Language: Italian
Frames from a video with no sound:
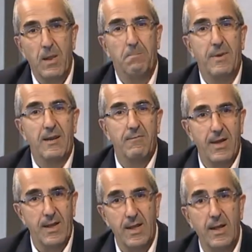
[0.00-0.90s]

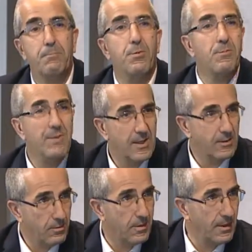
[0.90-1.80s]
prevale la
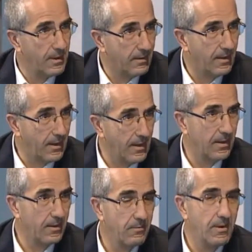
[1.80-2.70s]
pubblica utilità
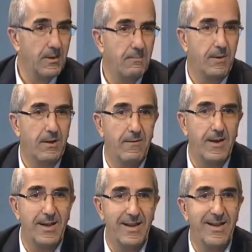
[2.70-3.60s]
e quindi
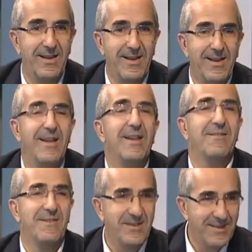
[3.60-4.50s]
prevale la
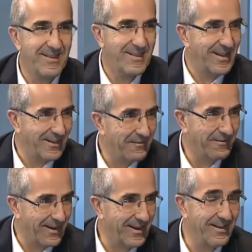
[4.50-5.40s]
necessità di
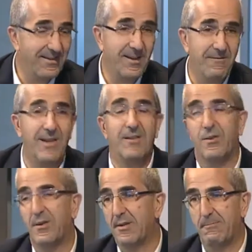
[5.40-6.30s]
fare
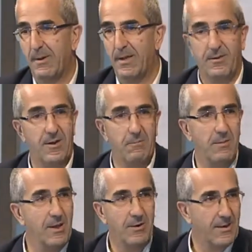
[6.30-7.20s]
l'intervento certo. rispetto al
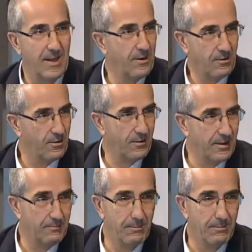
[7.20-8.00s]
mero dato di